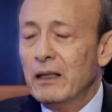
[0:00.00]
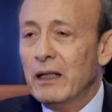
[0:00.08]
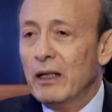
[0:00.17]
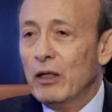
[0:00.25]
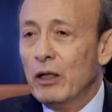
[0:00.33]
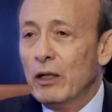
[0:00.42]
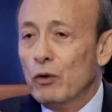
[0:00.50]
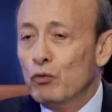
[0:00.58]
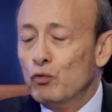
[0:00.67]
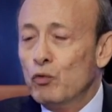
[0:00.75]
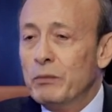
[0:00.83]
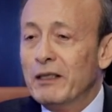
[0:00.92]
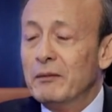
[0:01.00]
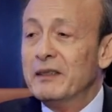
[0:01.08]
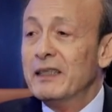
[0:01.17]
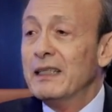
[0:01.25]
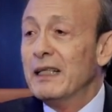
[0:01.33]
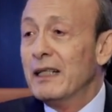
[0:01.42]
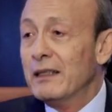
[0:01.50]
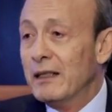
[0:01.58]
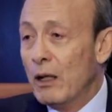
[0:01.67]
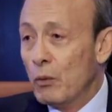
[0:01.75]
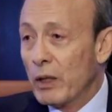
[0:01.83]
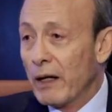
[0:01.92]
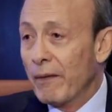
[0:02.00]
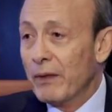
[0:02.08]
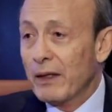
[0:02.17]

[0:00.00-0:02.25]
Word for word: آه، آه، رسوم لازم اسدها للدوله